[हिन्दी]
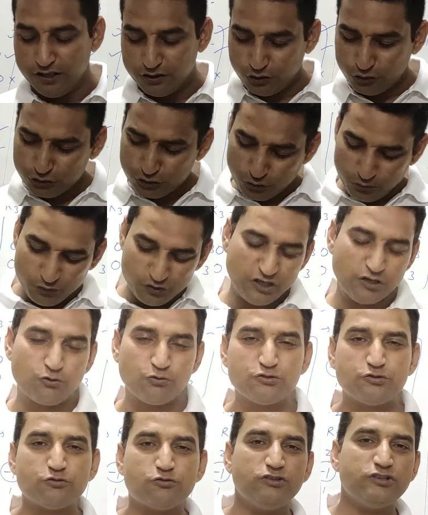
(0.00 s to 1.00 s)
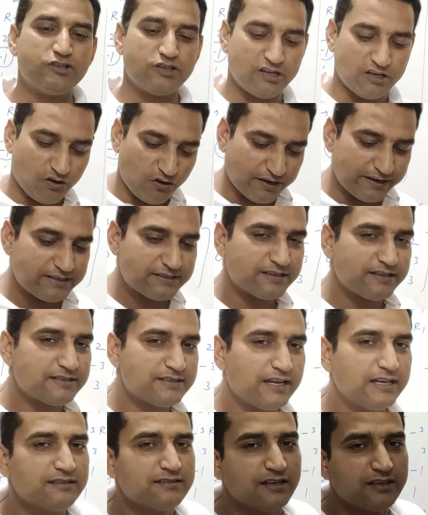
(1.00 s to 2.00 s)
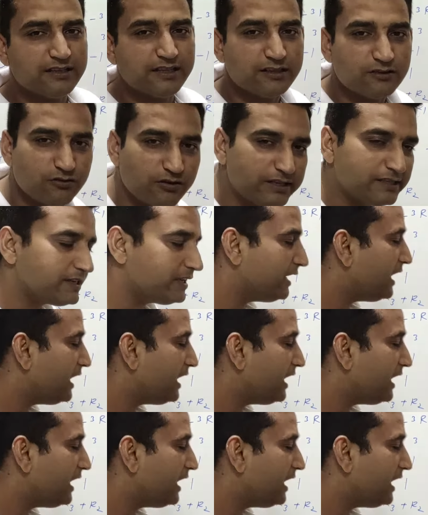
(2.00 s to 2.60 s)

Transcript: दोस्तों मुझे कुछ क्वेश्चन और इसके साथ साथ एक दो ऐसे